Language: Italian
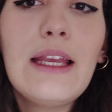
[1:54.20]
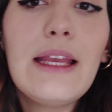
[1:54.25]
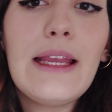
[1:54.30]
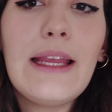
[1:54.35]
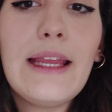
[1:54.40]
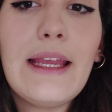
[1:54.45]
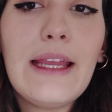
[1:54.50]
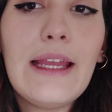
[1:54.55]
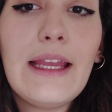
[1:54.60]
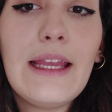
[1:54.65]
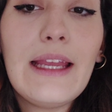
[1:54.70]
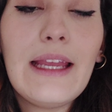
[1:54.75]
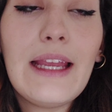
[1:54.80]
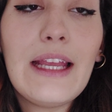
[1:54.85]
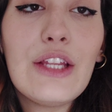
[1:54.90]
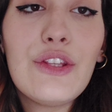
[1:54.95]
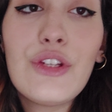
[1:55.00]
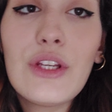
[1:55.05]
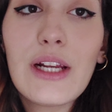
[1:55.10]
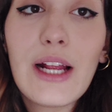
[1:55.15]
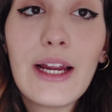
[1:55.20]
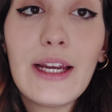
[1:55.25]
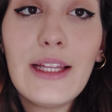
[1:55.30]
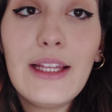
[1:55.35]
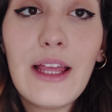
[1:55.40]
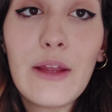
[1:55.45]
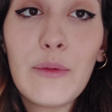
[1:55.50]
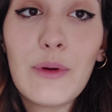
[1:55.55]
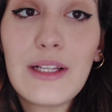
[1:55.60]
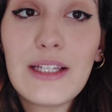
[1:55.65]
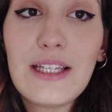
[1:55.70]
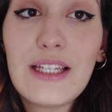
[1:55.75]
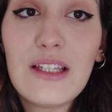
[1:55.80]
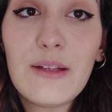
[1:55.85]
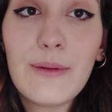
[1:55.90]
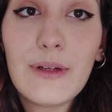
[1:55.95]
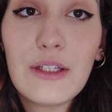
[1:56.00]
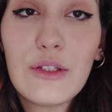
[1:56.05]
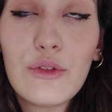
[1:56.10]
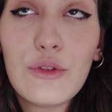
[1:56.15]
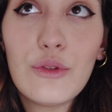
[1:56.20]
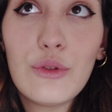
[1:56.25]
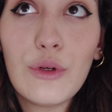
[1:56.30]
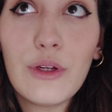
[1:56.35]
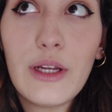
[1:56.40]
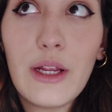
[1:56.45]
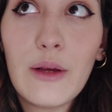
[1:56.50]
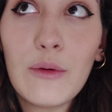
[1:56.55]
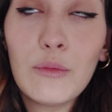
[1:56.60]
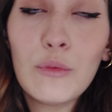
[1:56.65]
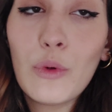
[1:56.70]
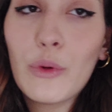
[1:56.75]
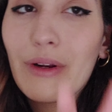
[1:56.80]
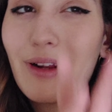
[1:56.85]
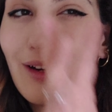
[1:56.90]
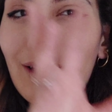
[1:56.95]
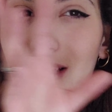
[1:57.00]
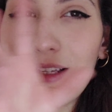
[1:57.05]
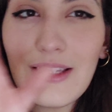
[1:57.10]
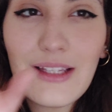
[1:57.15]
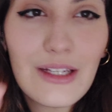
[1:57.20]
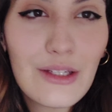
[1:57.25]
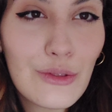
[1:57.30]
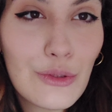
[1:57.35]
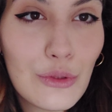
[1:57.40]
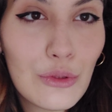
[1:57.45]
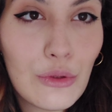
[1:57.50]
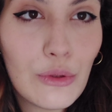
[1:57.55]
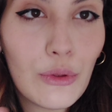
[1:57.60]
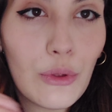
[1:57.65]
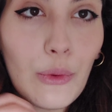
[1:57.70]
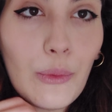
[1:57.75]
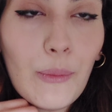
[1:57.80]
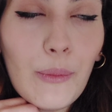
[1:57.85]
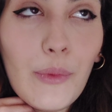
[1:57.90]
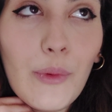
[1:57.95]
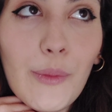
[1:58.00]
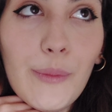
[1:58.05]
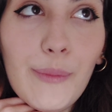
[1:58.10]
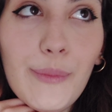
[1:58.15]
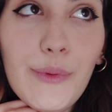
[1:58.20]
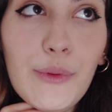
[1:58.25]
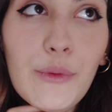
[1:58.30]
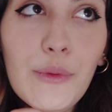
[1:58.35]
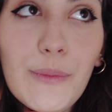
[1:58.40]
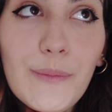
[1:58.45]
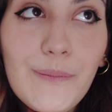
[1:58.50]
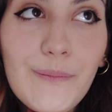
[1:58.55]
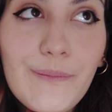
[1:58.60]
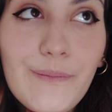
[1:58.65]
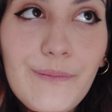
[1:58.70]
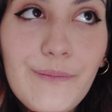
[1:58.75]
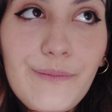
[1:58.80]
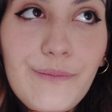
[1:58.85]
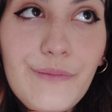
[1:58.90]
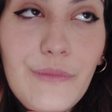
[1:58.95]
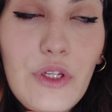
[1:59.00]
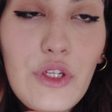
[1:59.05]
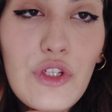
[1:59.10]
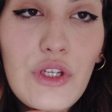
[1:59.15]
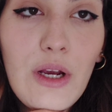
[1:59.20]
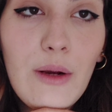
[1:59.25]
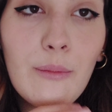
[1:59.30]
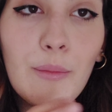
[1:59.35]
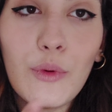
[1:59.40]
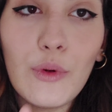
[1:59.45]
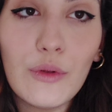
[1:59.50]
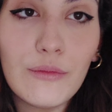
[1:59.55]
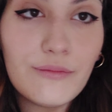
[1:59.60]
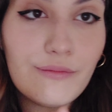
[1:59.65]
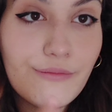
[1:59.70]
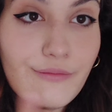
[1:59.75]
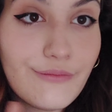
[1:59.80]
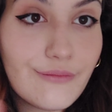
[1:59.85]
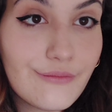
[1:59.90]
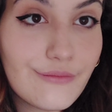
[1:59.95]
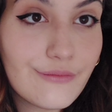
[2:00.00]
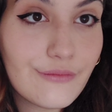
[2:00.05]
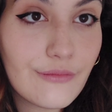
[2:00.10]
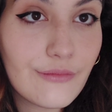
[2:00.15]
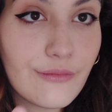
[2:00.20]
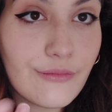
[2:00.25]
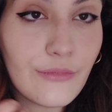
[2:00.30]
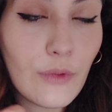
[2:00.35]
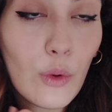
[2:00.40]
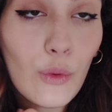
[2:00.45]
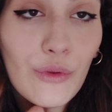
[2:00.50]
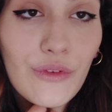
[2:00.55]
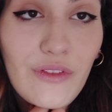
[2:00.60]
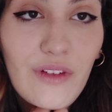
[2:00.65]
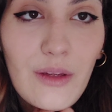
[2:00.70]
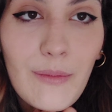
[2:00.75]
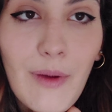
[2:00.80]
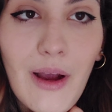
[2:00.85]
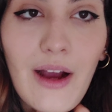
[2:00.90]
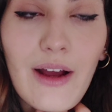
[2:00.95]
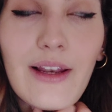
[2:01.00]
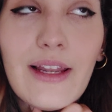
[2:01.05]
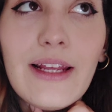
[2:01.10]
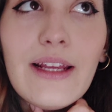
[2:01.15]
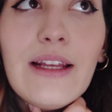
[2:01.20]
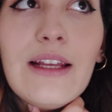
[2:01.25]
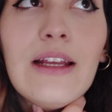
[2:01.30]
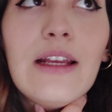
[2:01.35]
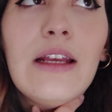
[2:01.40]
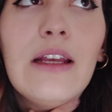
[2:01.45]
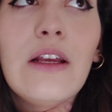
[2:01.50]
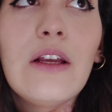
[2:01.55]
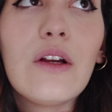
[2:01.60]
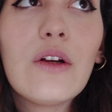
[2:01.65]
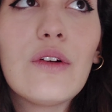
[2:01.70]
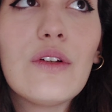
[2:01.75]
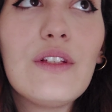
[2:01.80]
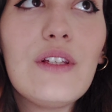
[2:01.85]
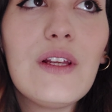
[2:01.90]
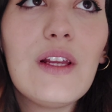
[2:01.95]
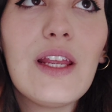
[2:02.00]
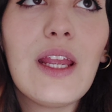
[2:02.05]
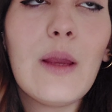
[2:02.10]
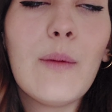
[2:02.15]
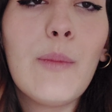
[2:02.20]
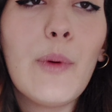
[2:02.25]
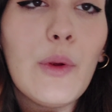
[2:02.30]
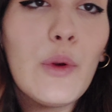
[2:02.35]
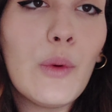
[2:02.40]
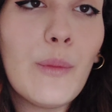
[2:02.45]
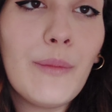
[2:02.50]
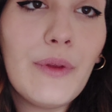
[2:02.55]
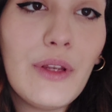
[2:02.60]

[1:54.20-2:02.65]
e, e cercare di dare una sistemazione, un'organizzazione un po' più mh, diciamo mh, mm, ottimale così che poi non